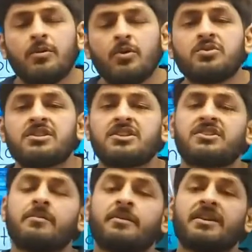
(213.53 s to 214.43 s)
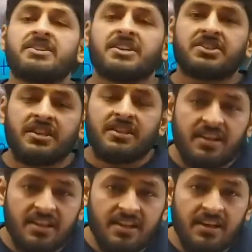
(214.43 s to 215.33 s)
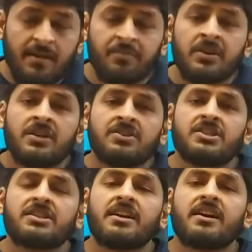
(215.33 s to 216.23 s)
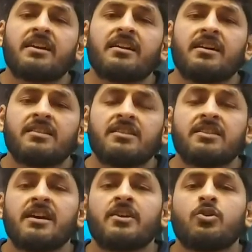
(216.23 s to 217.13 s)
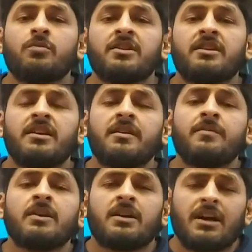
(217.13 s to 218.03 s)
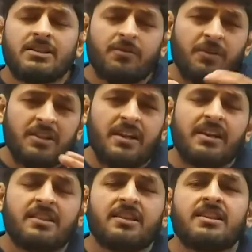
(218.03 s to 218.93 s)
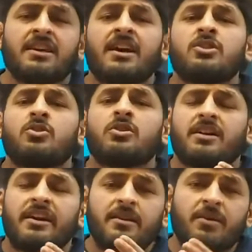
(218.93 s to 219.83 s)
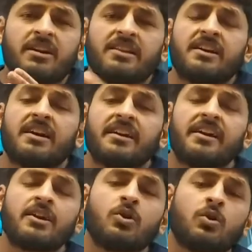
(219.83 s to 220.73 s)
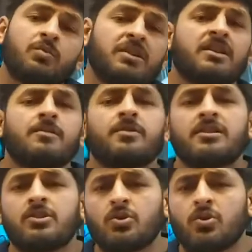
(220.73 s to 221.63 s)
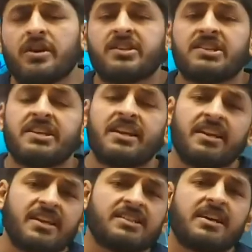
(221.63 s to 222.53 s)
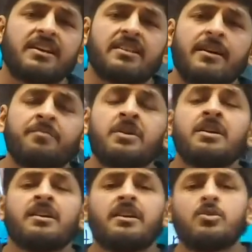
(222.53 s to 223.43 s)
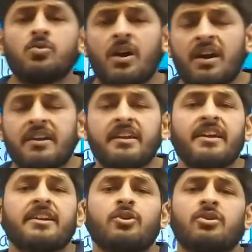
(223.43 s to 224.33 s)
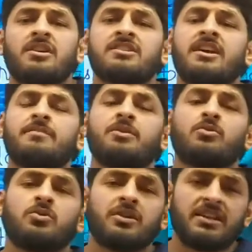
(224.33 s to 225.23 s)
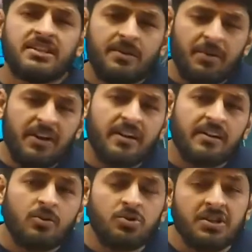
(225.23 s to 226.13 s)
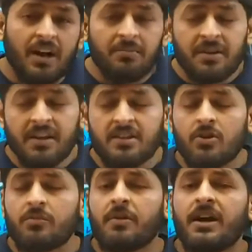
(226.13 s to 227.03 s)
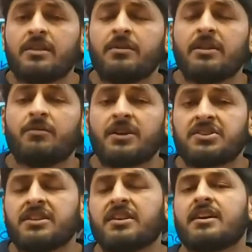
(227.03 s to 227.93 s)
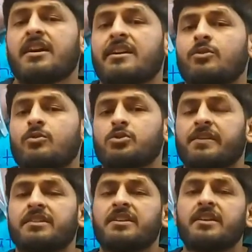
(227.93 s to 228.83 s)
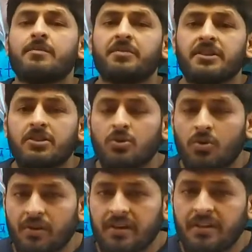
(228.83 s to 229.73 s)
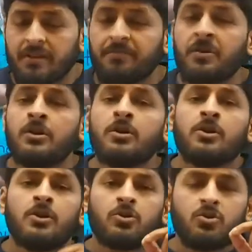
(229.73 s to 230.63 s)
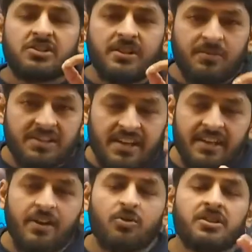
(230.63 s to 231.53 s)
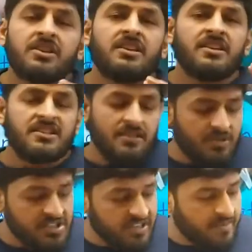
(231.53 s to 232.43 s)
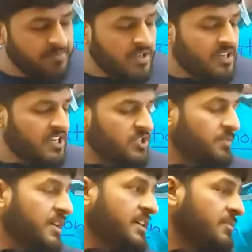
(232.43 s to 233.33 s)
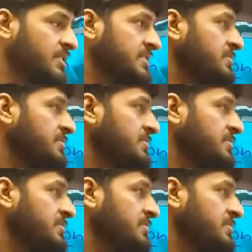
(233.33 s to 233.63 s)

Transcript: इम्यून सिस्टम रिजेक्शन देता था जिसके कारण अंततः ह्यूमन की असफलता लगती थी हाथ तो और कई बार देखा गया कि ह्यूमन की मृत्यु हो गई जैसे केस आया था कि गुवाहाटी के एक डॉक्टर साहब थे उन्होंने इसी प्रकार का कुछ काम किया था और बाद में इन्फेक्शन के कारण उस व्यक्ति की मृत्यु हो गई थी तो समस्या क्या होती थी ये समझिए इसमें अगर मैं